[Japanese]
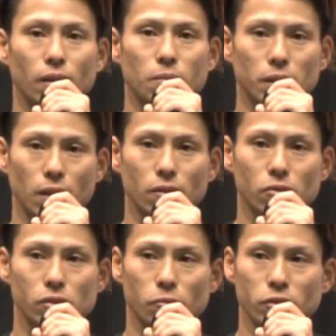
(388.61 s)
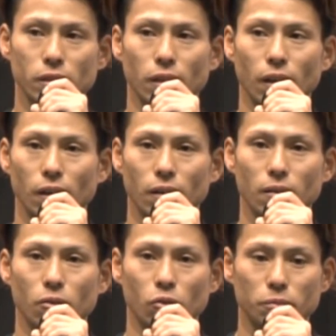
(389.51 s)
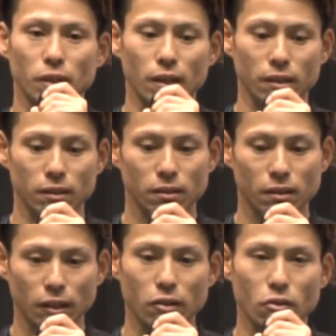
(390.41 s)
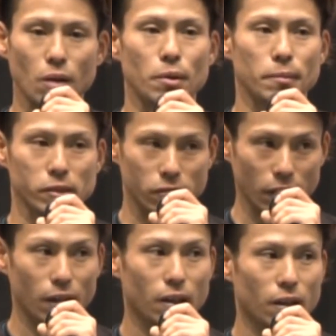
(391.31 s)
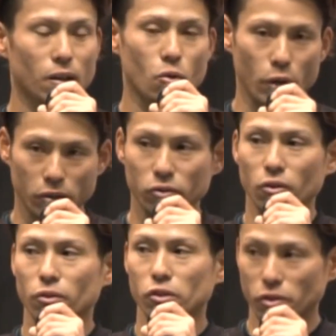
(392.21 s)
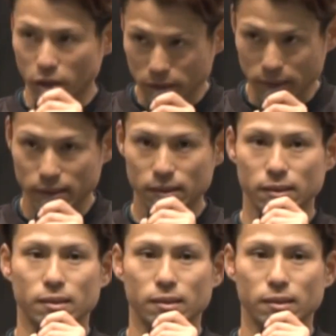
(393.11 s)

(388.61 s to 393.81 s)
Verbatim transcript: またあの下関でこの舞台に立てるよう頑張りますので応援のほどよろしくお願いします。は